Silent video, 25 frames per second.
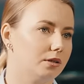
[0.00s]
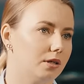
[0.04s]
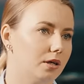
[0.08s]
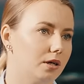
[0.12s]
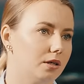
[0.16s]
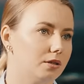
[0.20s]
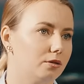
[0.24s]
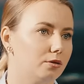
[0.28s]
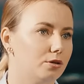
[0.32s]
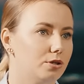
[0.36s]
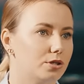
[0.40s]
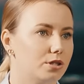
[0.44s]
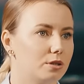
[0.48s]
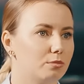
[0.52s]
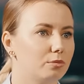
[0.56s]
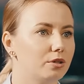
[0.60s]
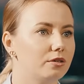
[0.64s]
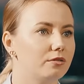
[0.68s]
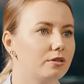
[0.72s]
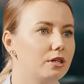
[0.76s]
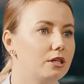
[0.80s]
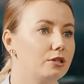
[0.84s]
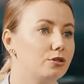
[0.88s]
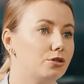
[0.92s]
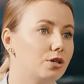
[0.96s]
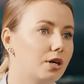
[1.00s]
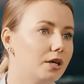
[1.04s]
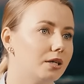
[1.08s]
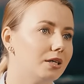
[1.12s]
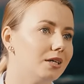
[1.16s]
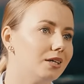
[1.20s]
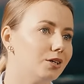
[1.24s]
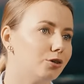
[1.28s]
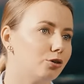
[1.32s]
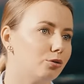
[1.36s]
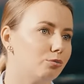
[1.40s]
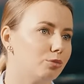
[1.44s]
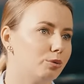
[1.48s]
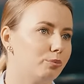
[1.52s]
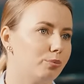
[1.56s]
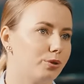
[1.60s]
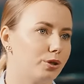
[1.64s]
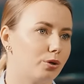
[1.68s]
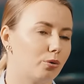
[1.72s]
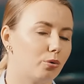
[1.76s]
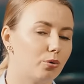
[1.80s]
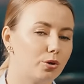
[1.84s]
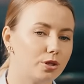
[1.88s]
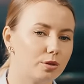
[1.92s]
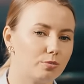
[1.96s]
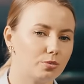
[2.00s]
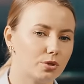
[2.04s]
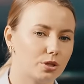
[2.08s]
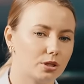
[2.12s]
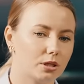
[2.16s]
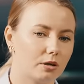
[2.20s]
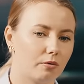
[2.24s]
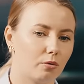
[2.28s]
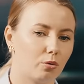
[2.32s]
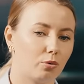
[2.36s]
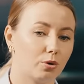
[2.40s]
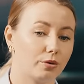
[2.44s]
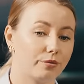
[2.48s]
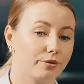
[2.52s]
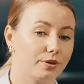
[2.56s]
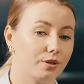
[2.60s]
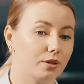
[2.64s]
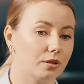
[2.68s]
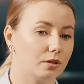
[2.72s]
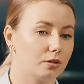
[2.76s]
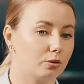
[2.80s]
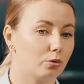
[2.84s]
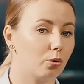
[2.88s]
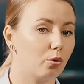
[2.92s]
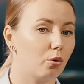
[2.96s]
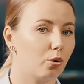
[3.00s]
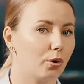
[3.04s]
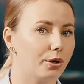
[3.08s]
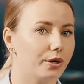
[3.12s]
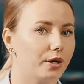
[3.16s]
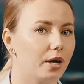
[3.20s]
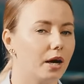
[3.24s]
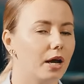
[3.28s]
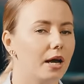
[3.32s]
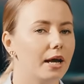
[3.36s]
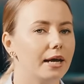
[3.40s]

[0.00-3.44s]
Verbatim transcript: да, то есть мы эволюционируем и переходим с одного уровня на другой.